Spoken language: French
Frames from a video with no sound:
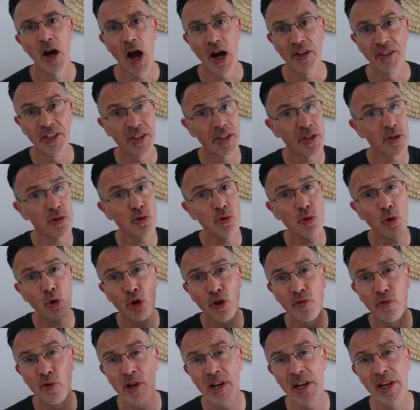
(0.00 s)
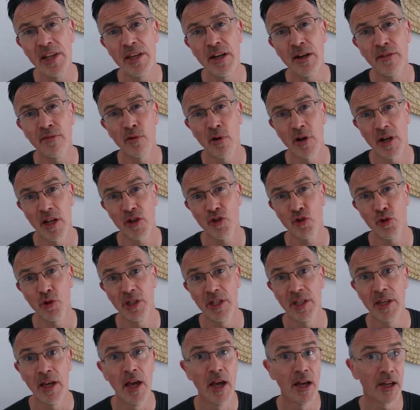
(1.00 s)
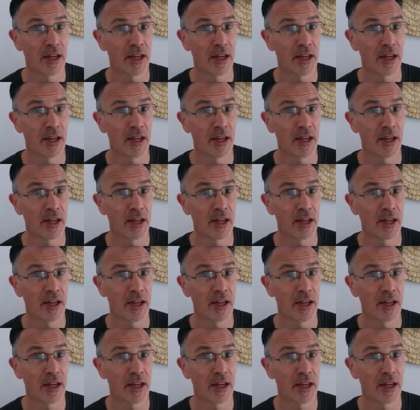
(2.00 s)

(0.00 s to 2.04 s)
en étant sûr que vos clients vont l'acheter,